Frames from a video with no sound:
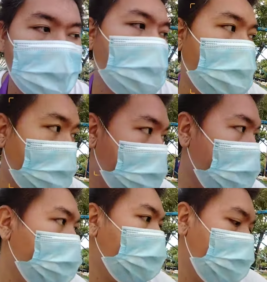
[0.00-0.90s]

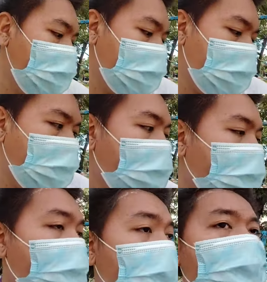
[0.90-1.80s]
okay in the
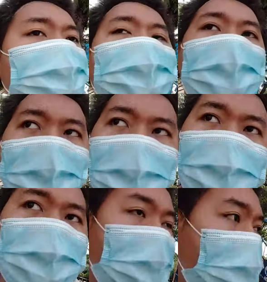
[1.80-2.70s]
future pa naman
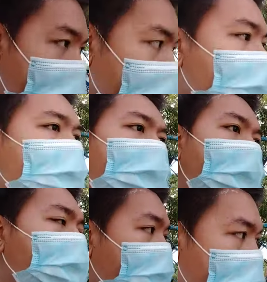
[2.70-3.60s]
maski next
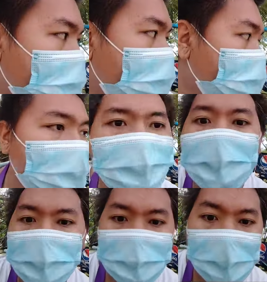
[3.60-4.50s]
year pwede pa pwede
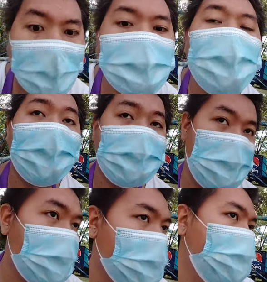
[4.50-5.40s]
pa habol
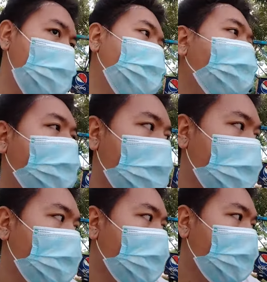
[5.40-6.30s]
next year
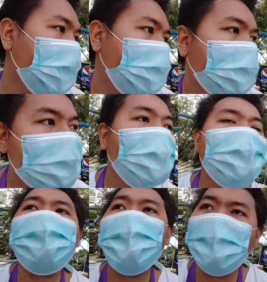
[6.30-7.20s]
maghimo
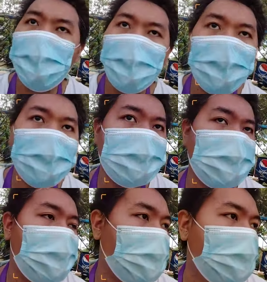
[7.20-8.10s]
og memories
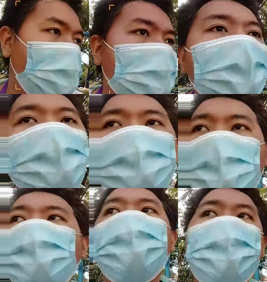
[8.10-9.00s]
kay unanaon
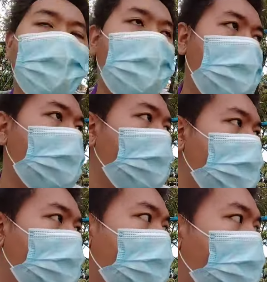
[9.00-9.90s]
nimo
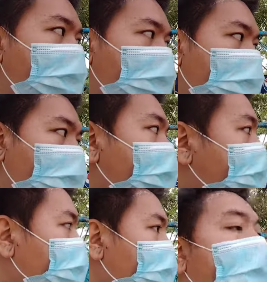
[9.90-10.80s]
wala na
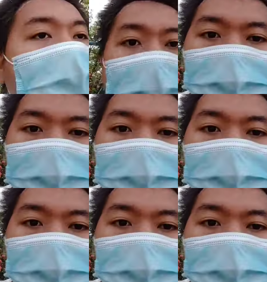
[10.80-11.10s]
ko igagaw